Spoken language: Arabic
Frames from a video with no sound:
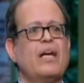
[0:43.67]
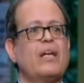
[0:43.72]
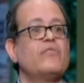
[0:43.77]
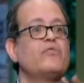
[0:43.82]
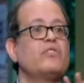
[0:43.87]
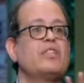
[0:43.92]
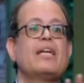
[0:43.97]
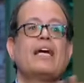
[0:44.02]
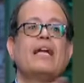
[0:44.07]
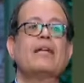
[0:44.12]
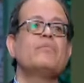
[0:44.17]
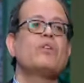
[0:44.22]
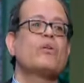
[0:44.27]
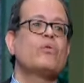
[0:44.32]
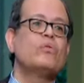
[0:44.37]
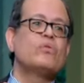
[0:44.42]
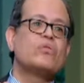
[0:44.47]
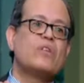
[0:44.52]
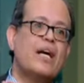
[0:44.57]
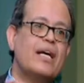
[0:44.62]
اعرفش إيه الكلام ده
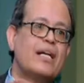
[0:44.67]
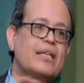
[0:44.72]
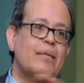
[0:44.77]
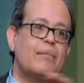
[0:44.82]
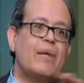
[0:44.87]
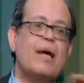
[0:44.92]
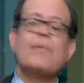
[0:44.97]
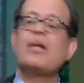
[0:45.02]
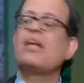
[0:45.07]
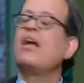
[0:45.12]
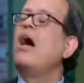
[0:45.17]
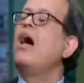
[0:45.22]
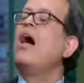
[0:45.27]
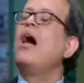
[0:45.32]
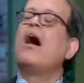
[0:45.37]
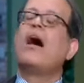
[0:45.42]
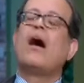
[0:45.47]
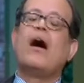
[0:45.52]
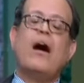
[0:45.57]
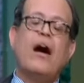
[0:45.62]
كله اتغير تماما الكلام
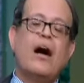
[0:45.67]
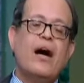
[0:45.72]
كله